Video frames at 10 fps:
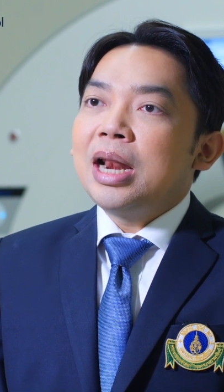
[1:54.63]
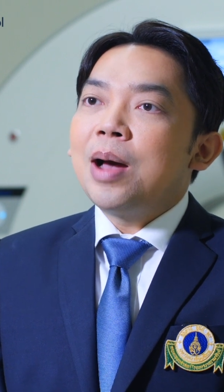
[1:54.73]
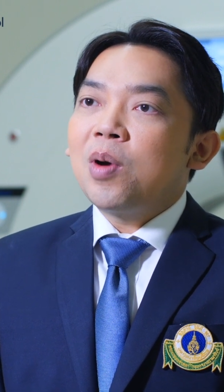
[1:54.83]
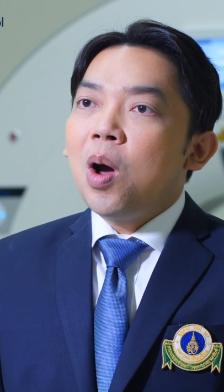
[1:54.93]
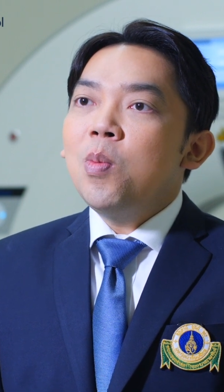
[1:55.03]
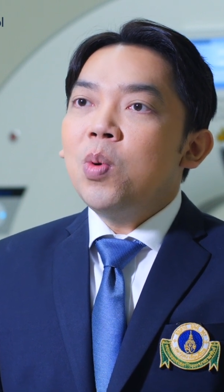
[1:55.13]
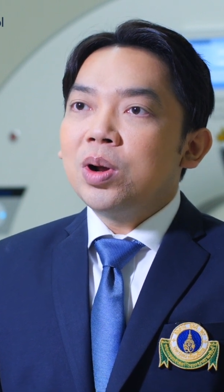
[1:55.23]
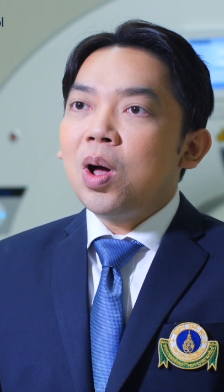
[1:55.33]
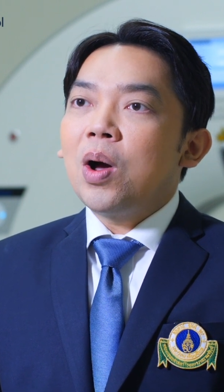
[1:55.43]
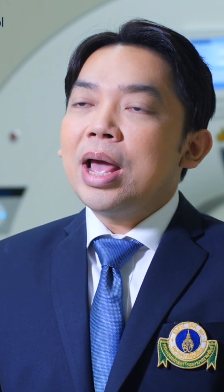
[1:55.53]
นำข้อมู
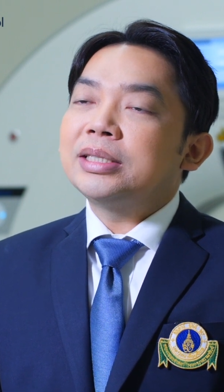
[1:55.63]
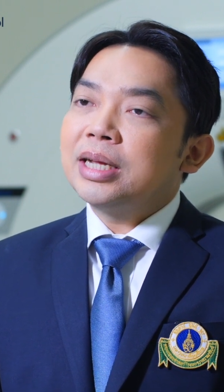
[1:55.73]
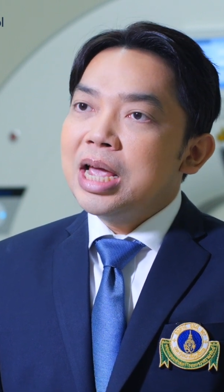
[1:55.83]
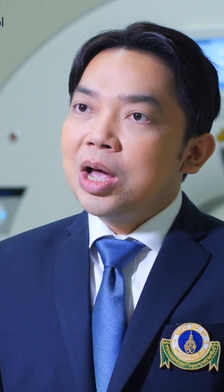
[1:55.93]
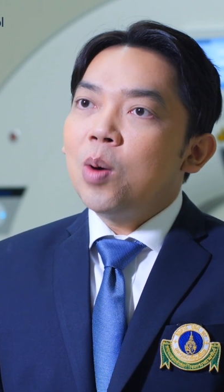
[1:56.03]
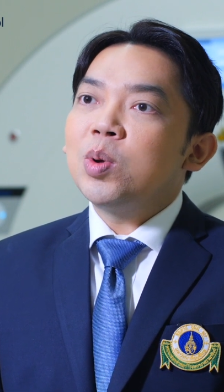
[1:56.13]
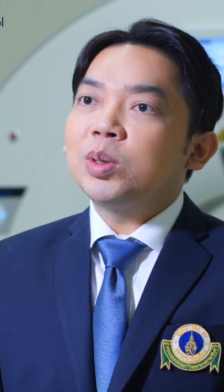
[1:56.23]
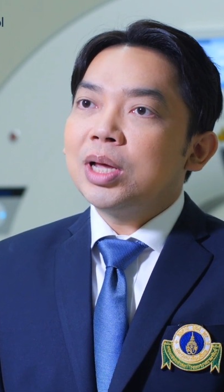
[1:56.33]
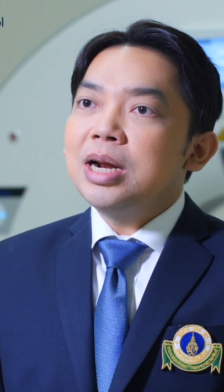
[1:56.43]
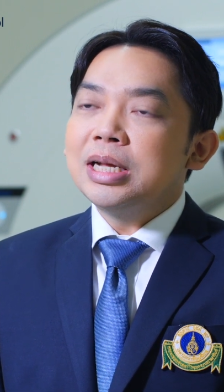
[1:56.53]
ลของเอ็กซเรย์คอมพิ
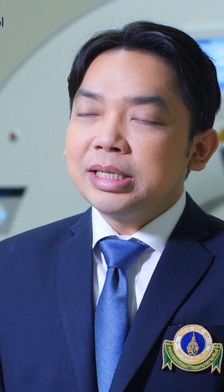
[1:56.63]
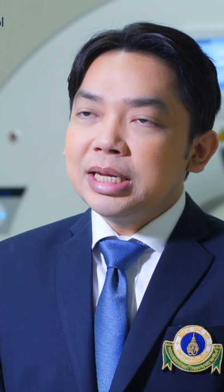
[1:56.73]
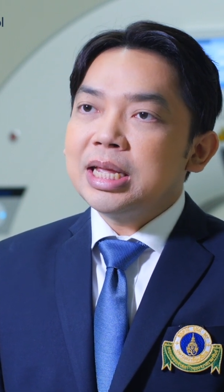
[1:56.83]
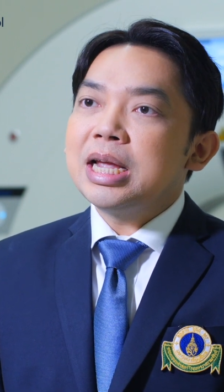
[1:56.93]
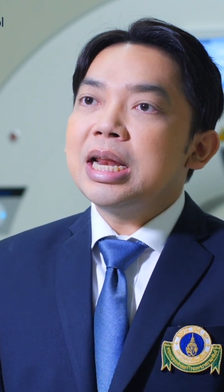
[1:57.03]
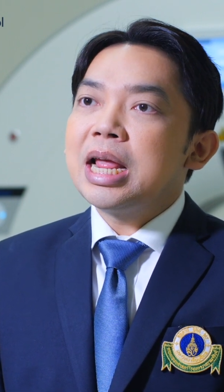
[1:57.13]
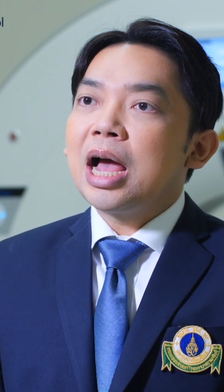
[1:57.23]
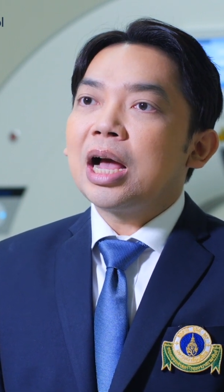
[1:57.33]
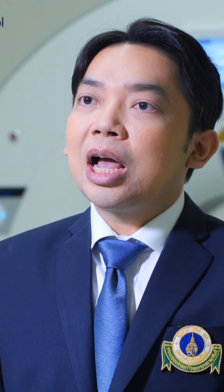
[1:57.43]
วเตอร์หรือ CT เนี่ย